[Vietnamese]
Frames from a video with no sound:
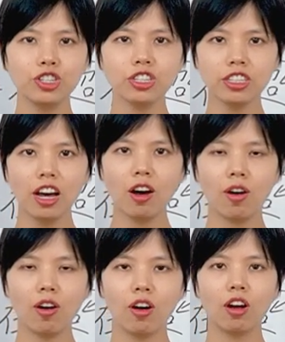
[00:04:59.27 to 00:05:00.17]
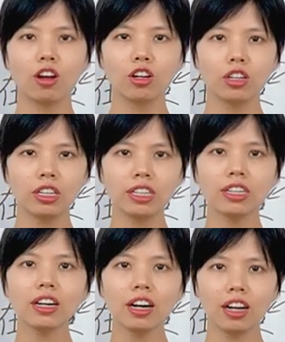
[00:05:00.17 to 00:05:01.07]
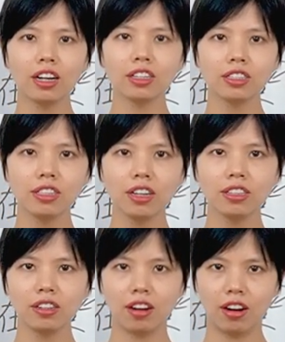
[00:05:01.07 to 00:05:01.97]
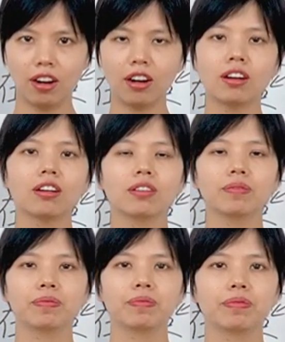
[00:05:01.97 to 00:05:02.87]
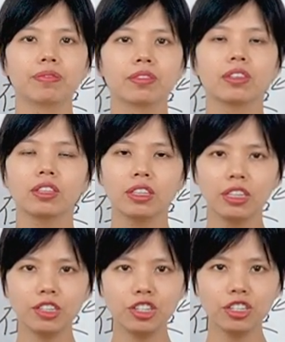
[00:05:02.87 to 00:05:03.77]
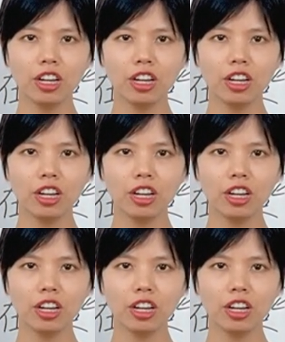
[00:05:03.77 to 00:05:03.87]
chư tao Yến hắng tại nở. Nì chứ